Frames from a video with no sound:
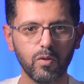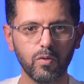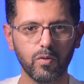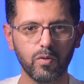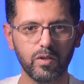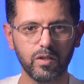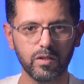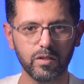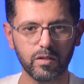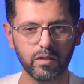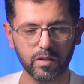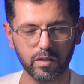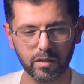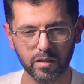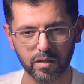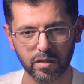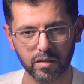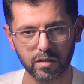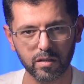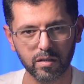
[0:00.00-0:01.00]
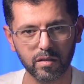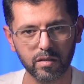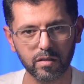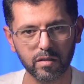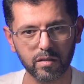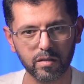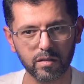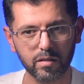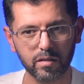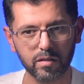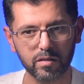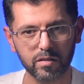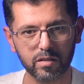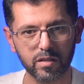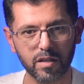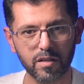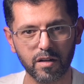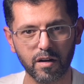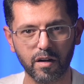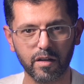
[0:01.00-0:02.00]
وعندي
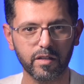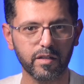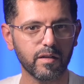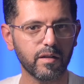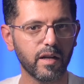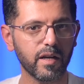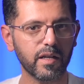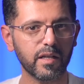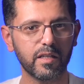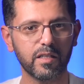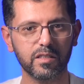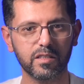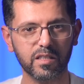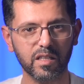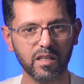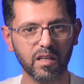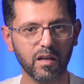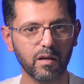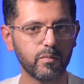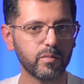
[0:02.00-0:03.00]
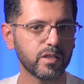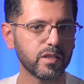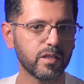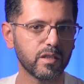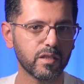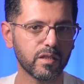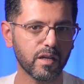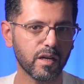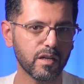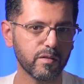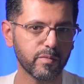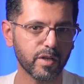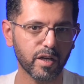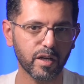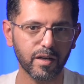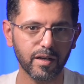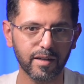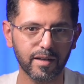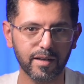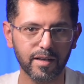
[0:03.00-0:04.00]
الزد آه، 9 لكن الزد 50 دائما
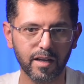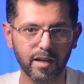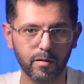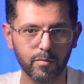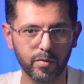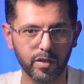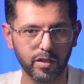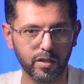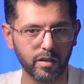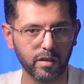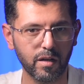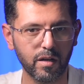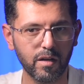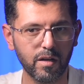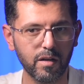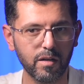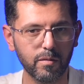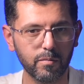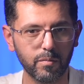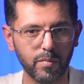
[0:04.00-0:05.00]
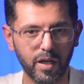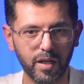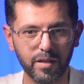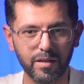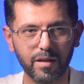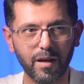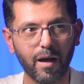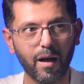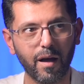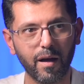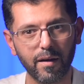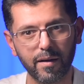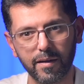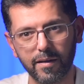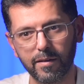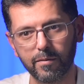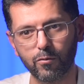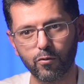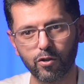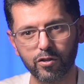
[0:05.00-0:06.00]
أخليها معي مع أنها
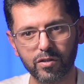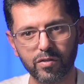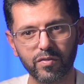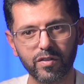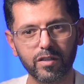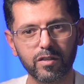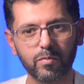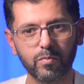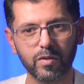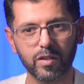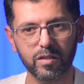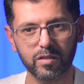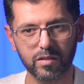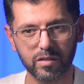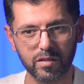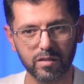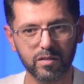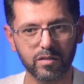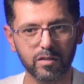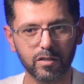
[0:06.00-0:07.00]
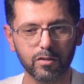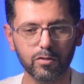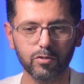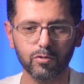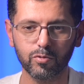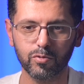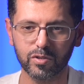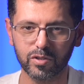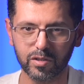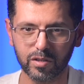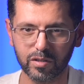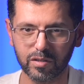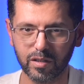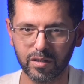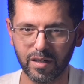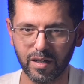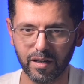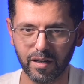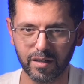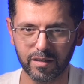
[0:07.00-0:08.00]
أقل مواصفات من الزد 6 والزد
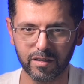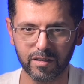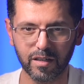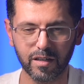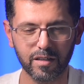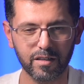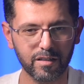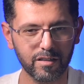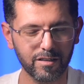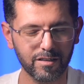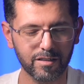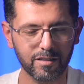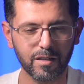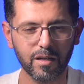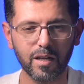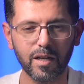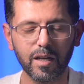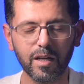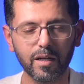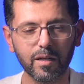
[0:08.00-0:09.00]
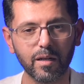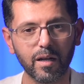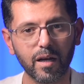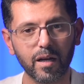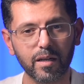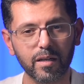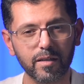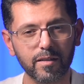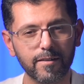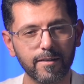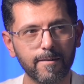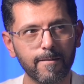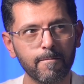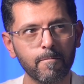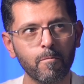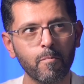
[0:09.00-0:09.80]
9 أكيد لكن